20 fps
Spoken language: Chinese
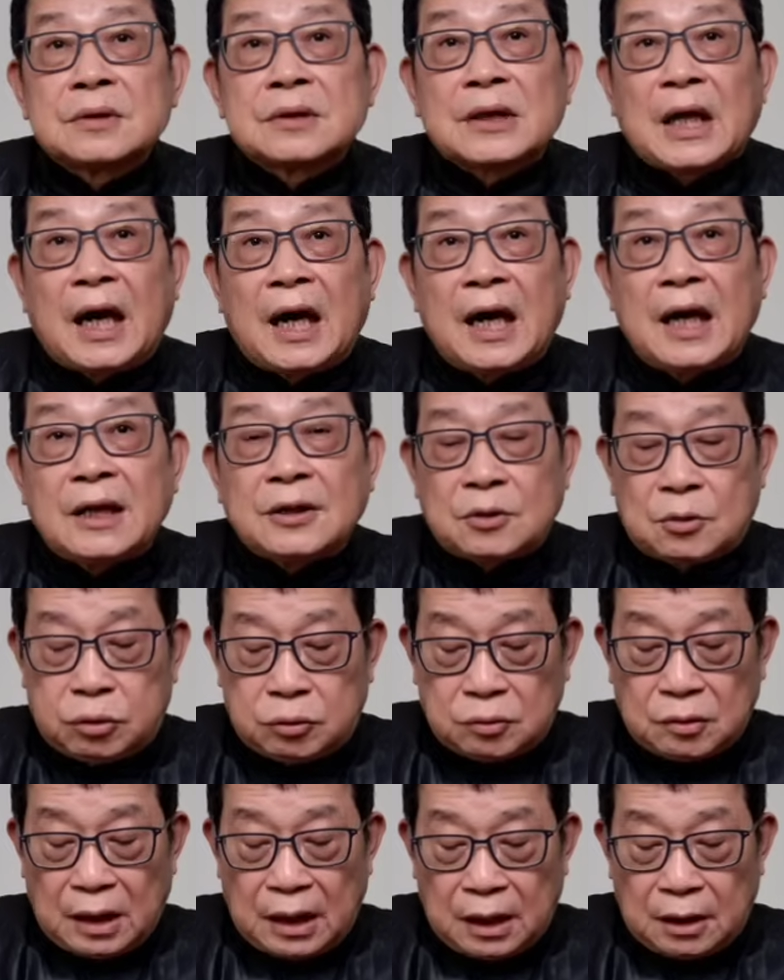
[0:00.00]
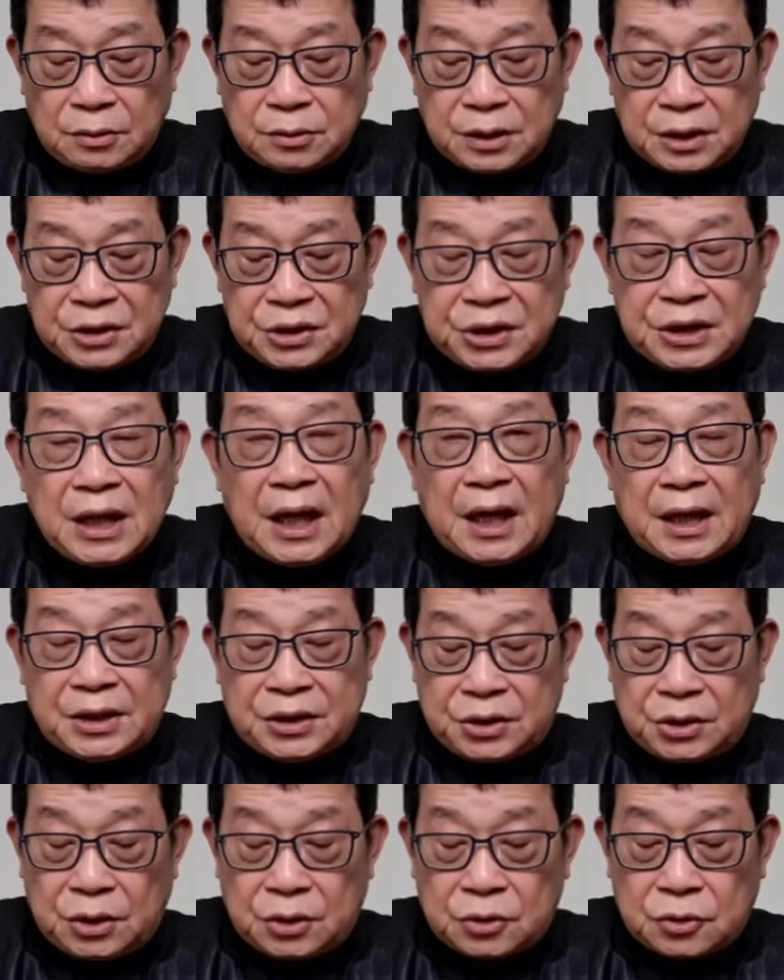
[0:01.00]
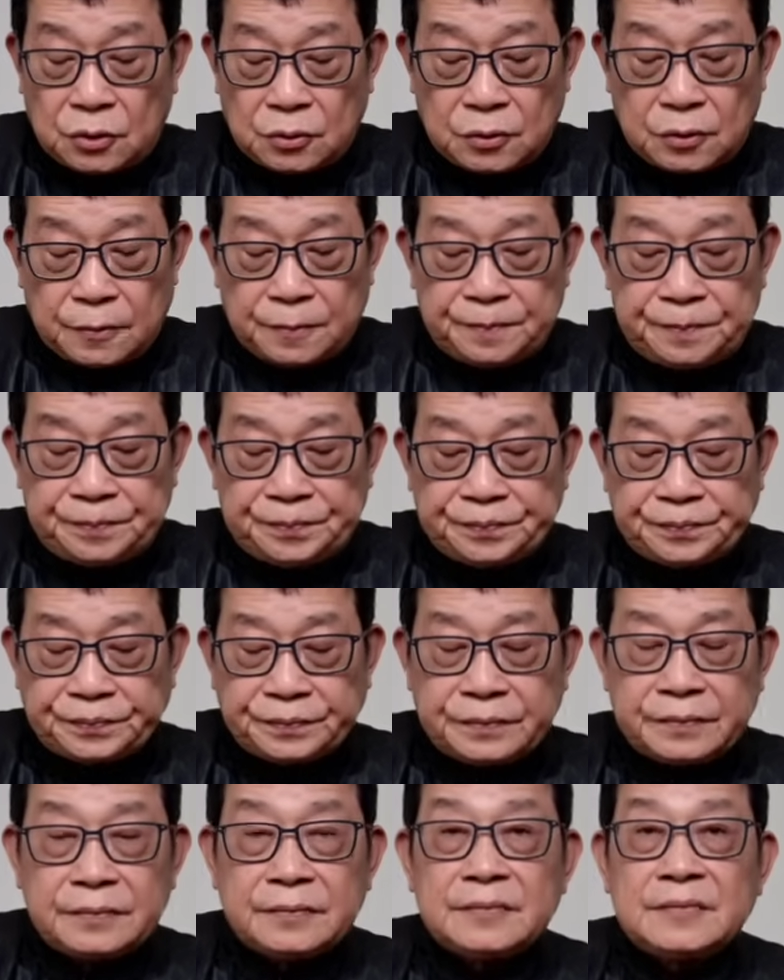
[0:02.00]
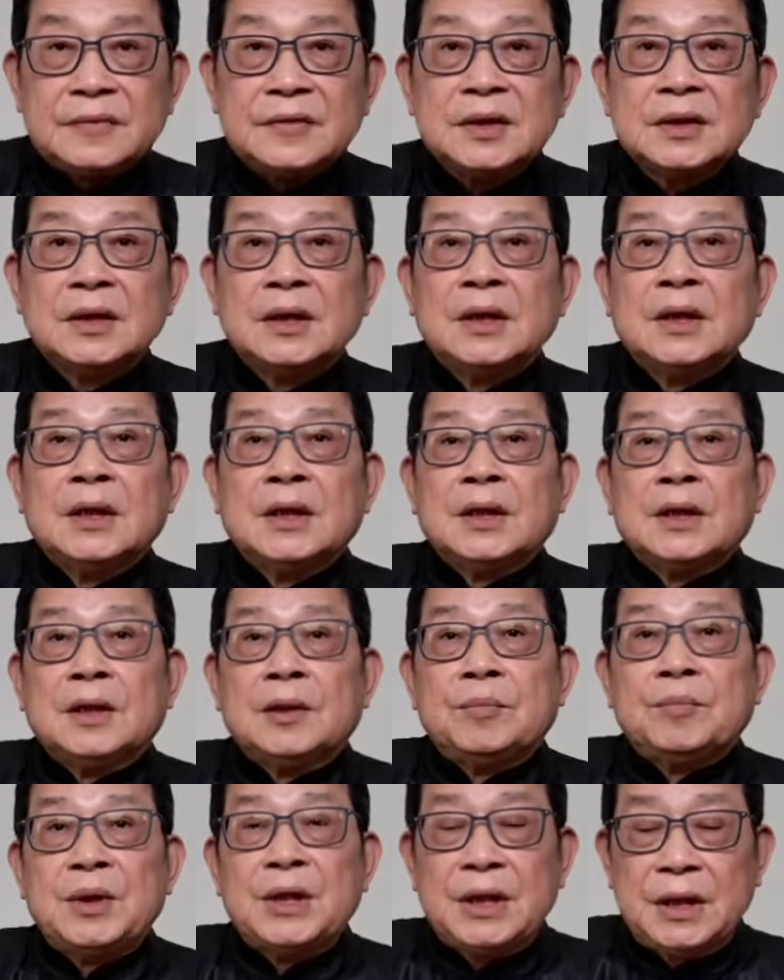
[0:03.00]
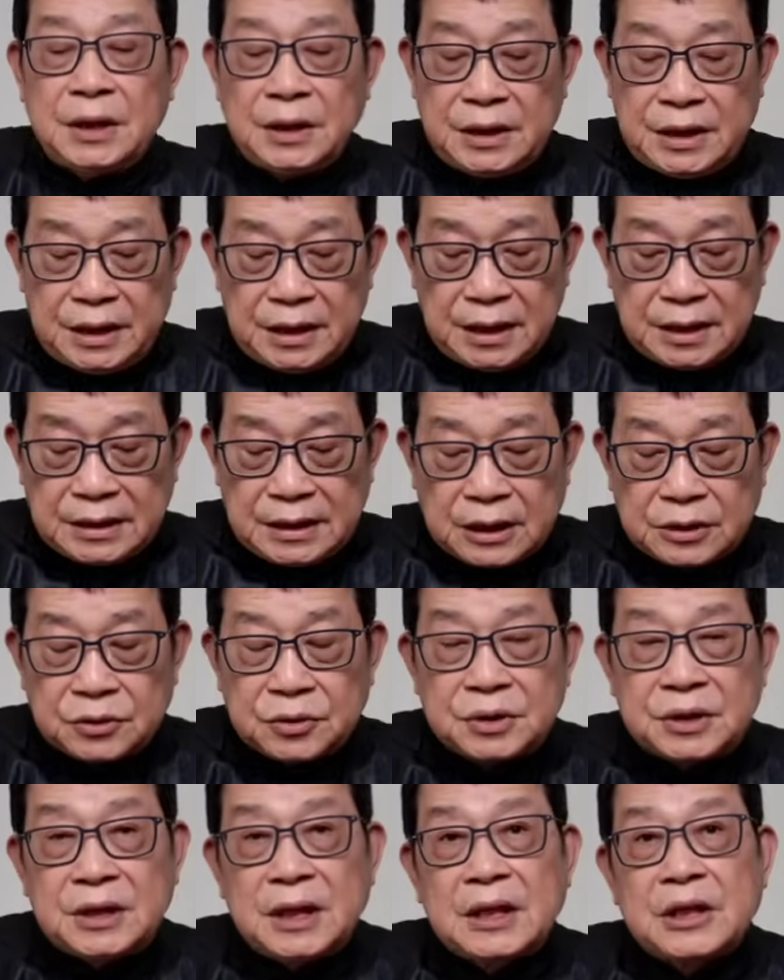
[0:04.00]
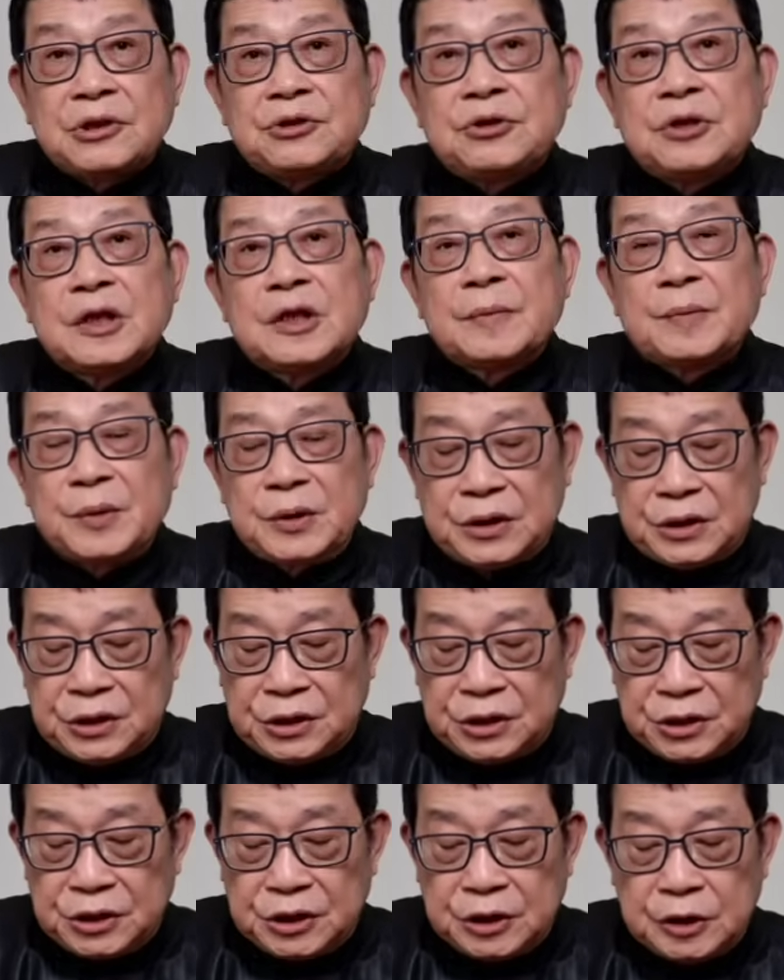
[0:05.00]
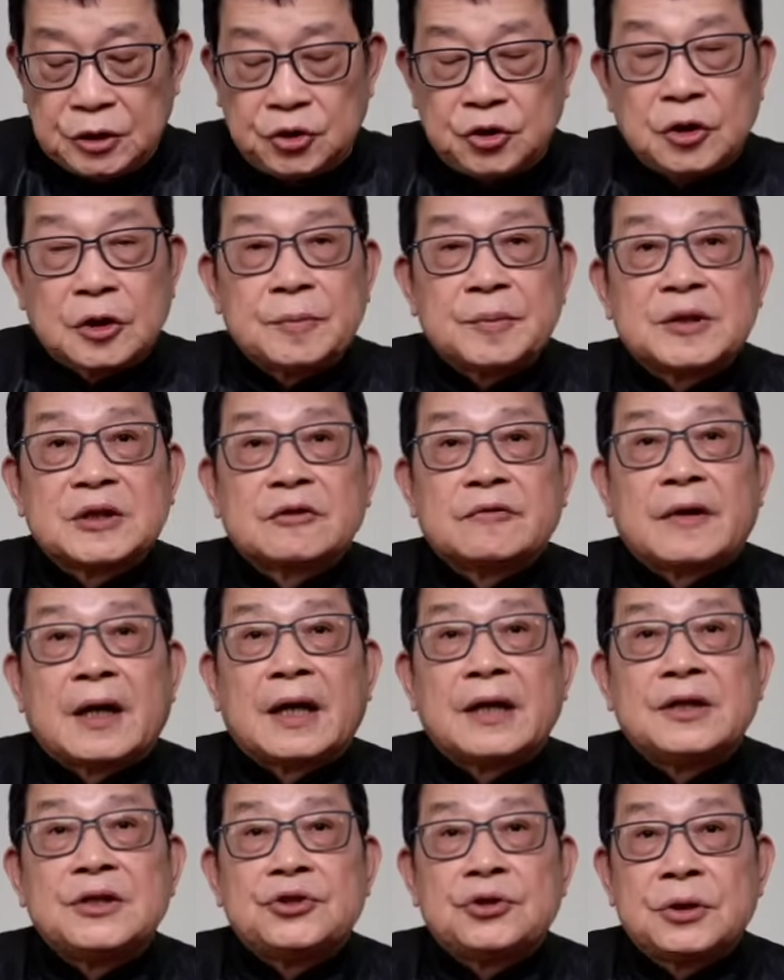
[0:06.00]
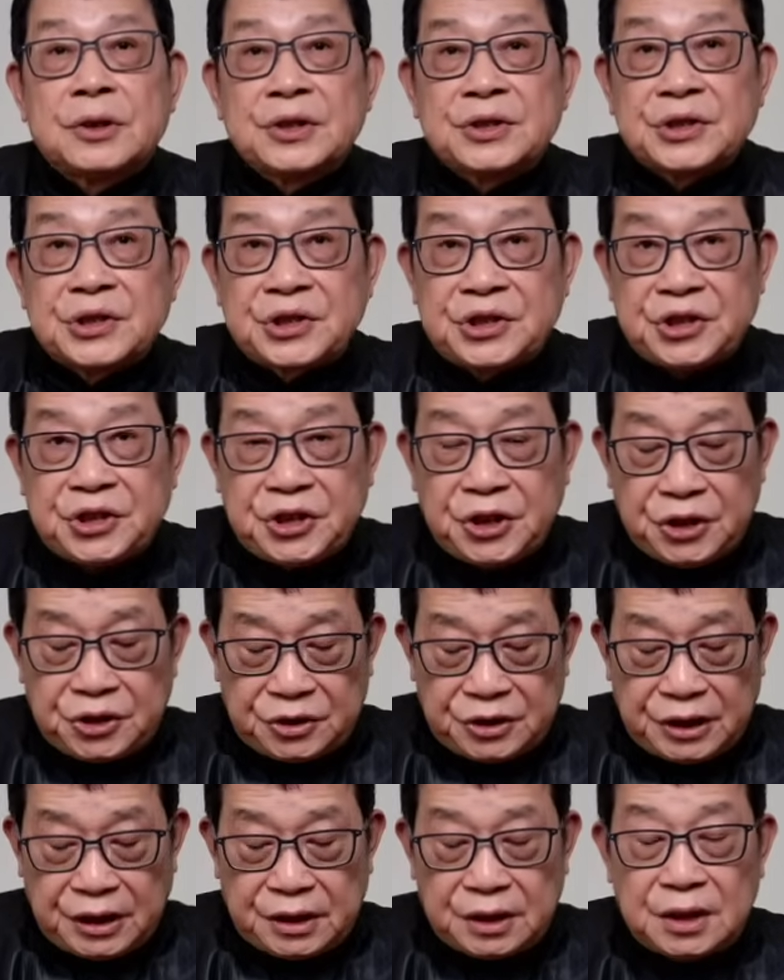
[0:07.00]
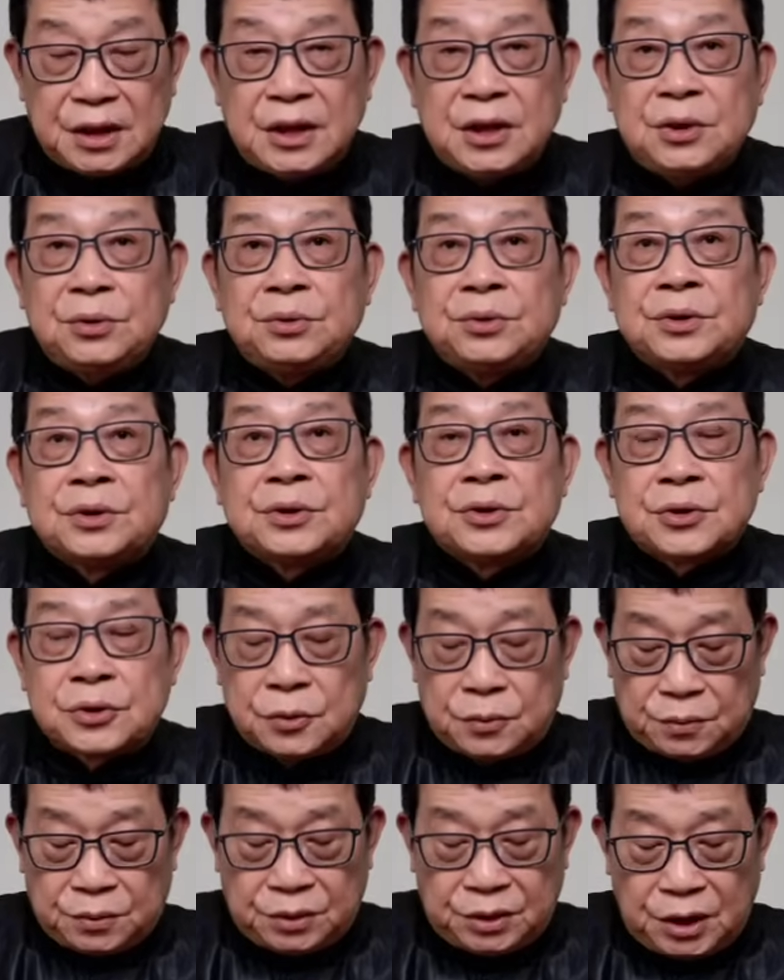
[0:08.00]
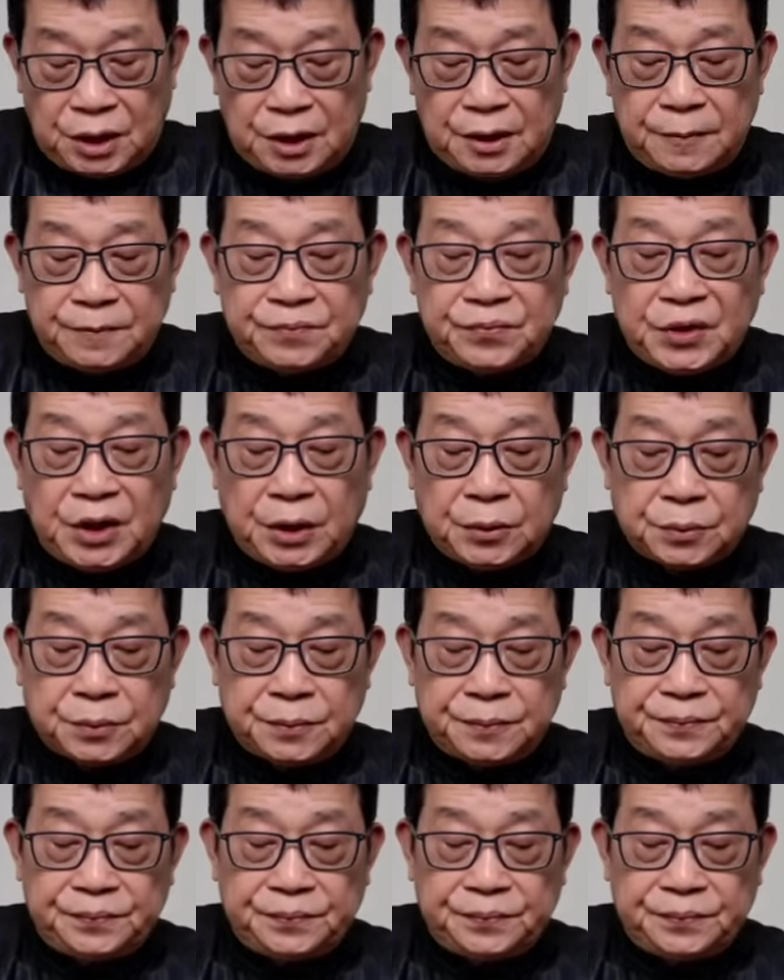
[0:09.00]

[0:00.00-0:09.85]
打土豪的下意识的冲动。民营企业家说：“现在缺的不是信心，缺的不是华丽，缺的是信任。”一语中的。第五，